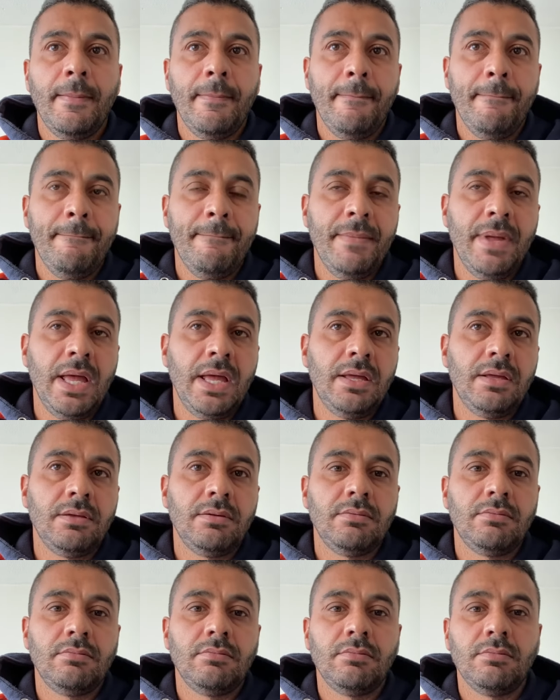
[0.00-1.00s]
mais
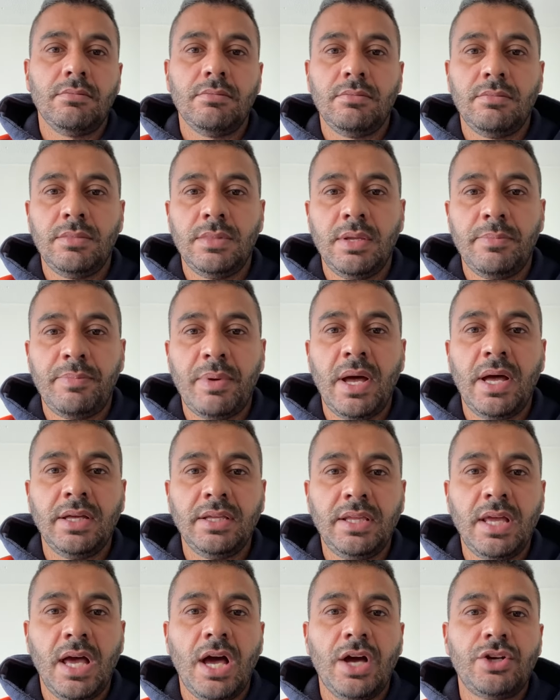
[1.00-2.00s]
n'est pas un
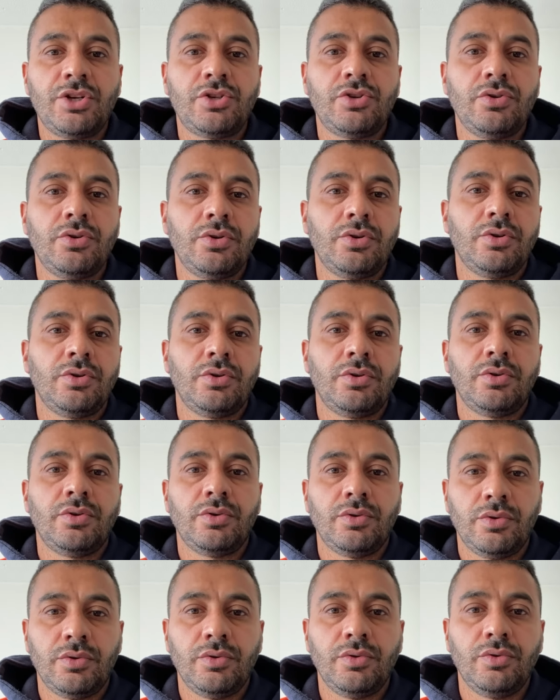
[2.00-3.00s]
gage
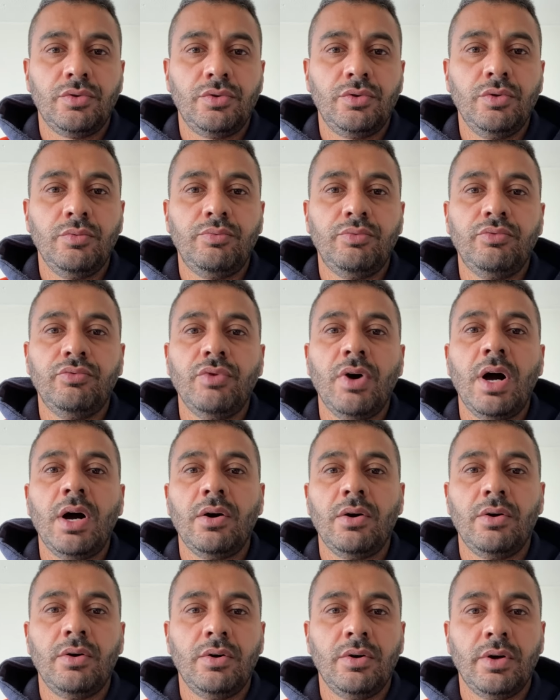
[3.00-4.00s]
de
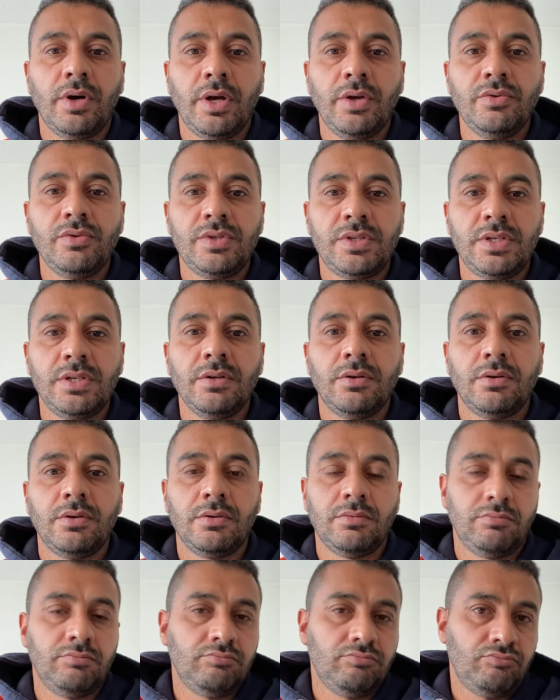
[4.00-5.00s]
pouvoir réussir
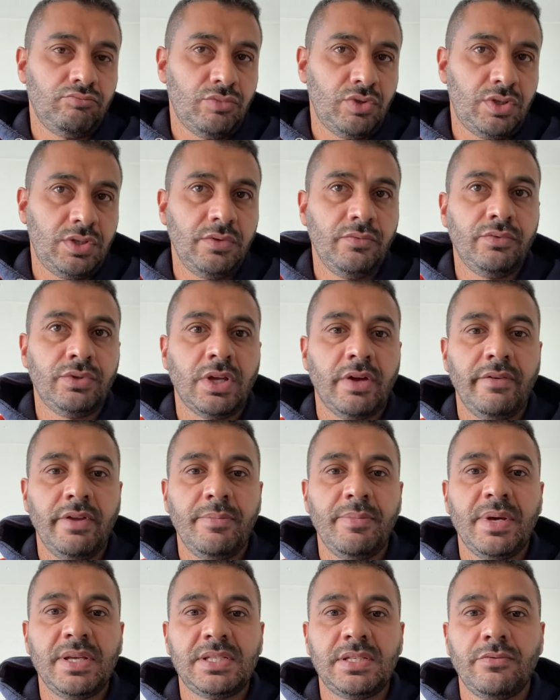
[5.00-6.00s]
si vous ne travaillez
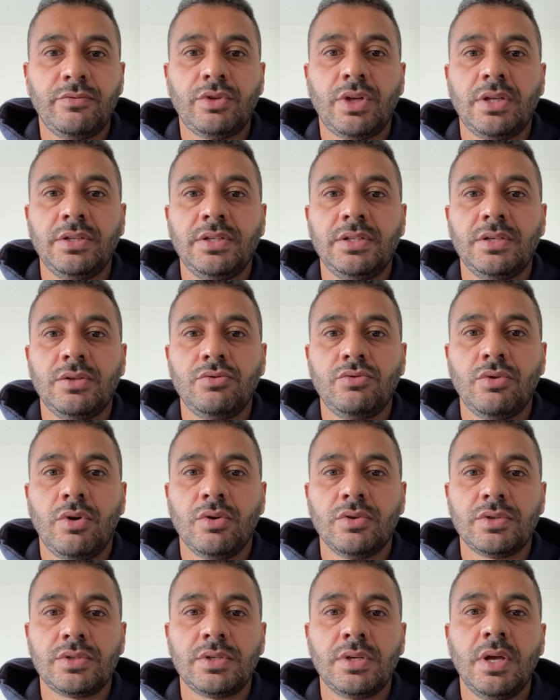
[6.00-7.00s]
pas assez votre indice
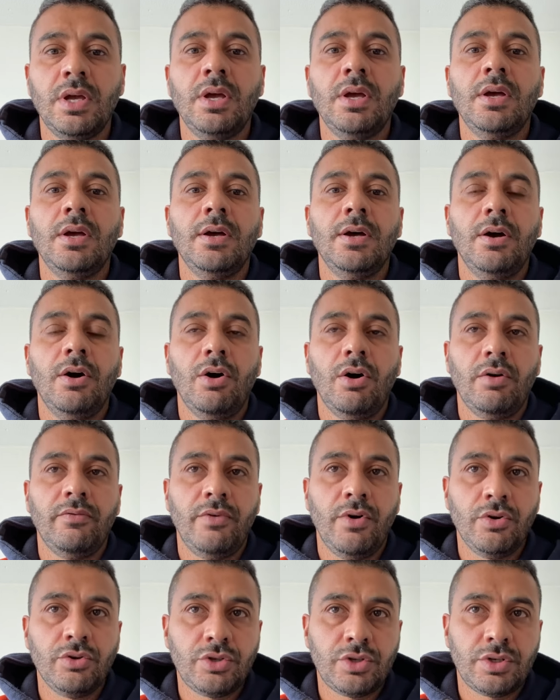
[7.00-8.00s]
d'endurance. En
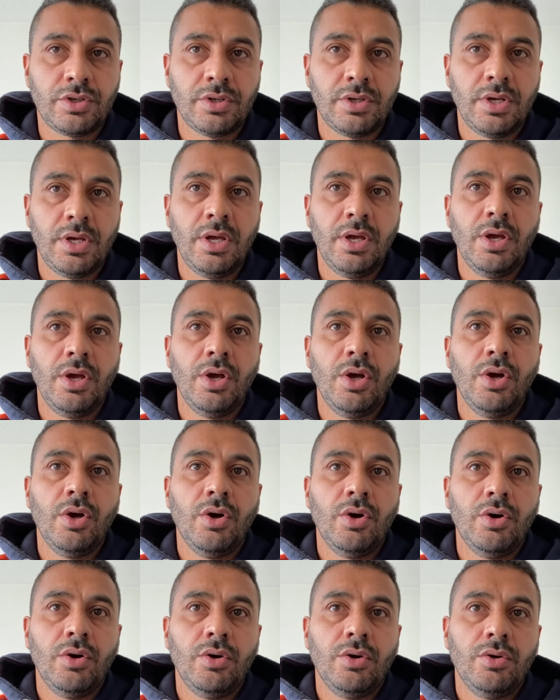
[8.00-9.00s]
revanche,
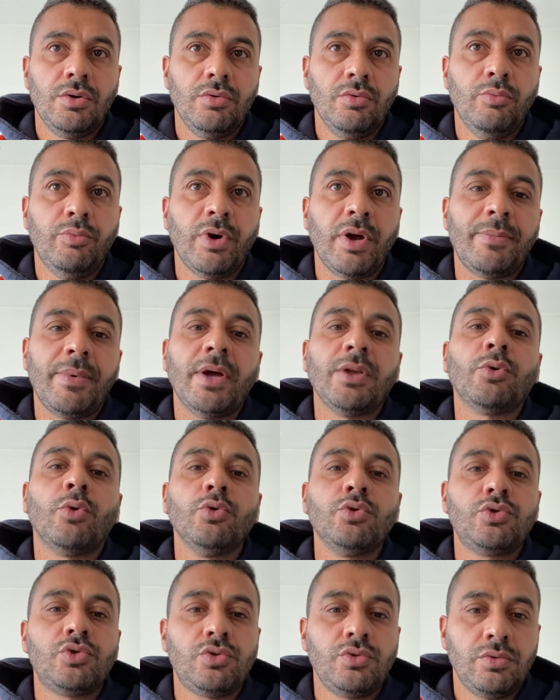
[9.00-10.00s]
vous ne pourrez pas être
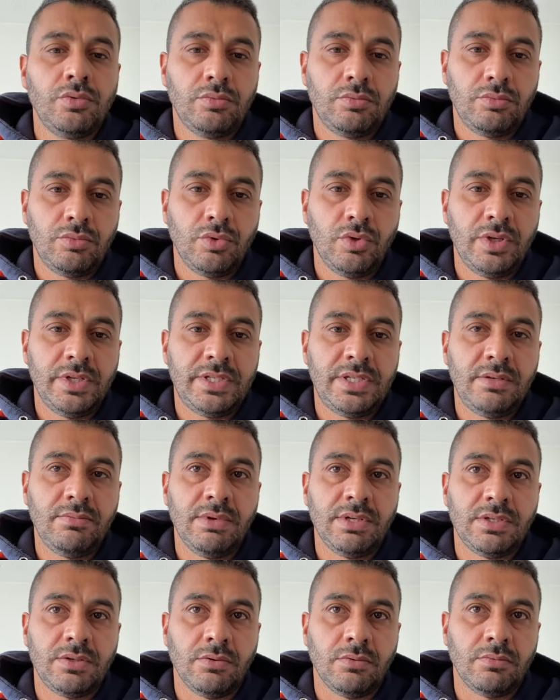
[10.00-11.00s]
au-dessus de
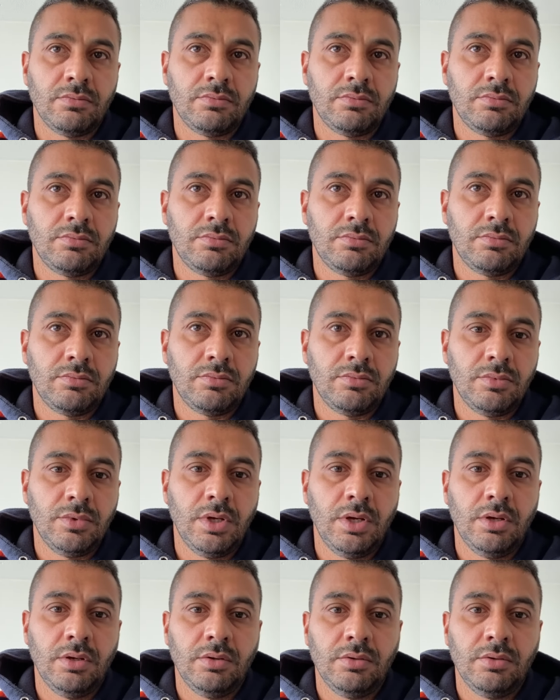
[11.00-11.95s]
l'estimation. Hein.